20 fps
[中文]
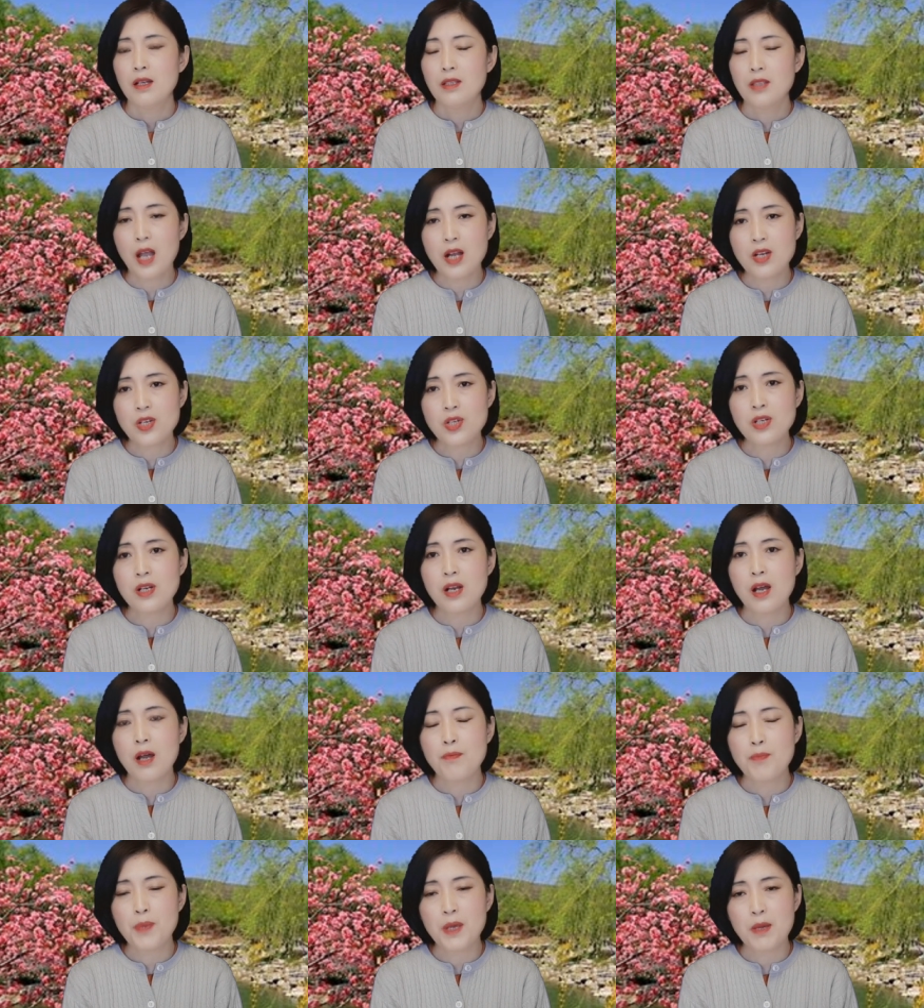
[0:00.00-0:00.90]
但是
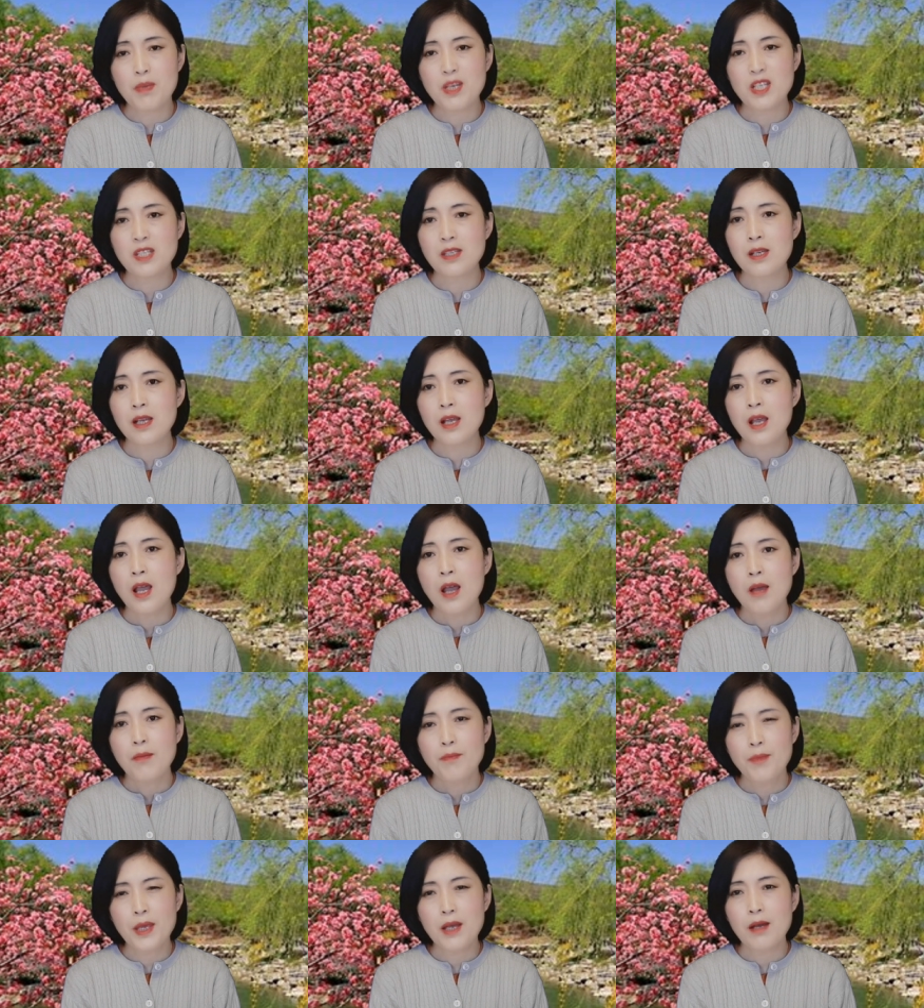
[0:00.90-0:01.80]
呢，BBC
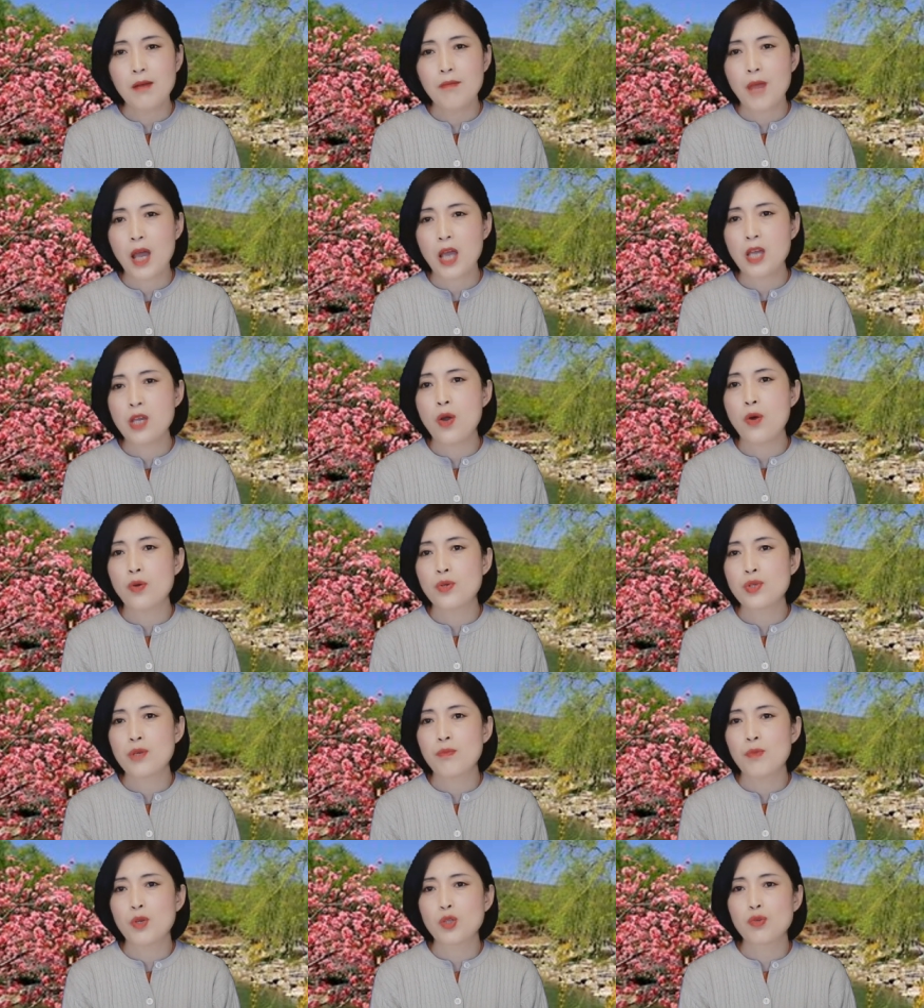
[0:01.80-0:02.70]
并没有
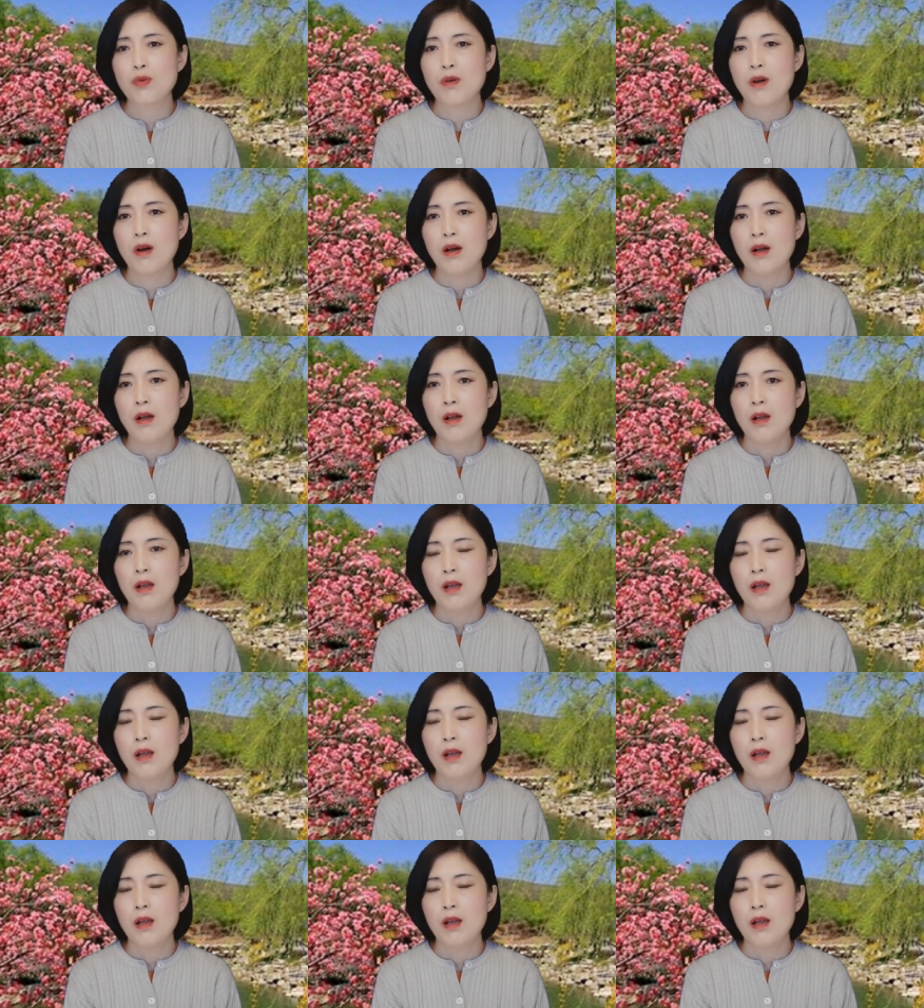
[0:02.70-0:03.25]
这么做。